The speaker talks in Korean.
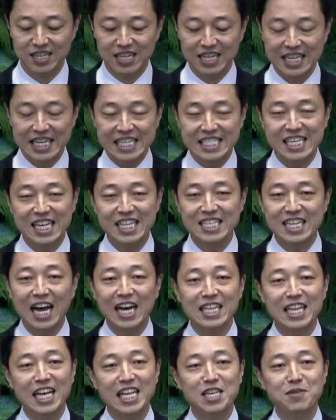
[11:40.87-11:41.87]
이제는
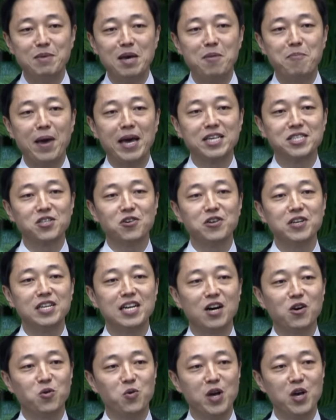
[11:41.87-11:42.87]
하나님의
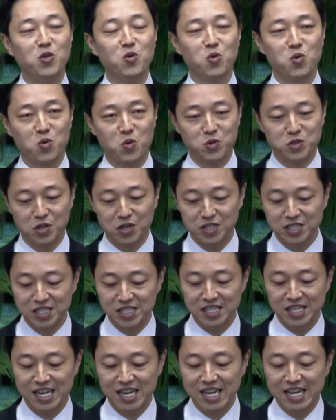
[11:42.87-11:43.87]
백성이라고 해놓고서는,